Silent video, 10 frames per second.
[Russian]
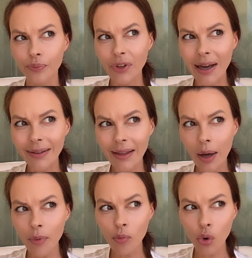Когда
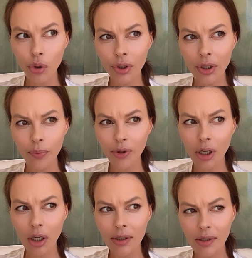мы молоды и
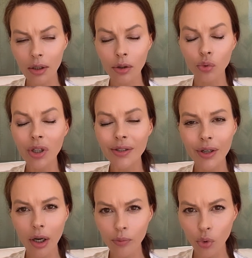прекрасны, у нас
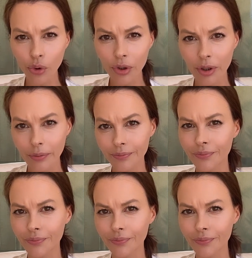гормоны,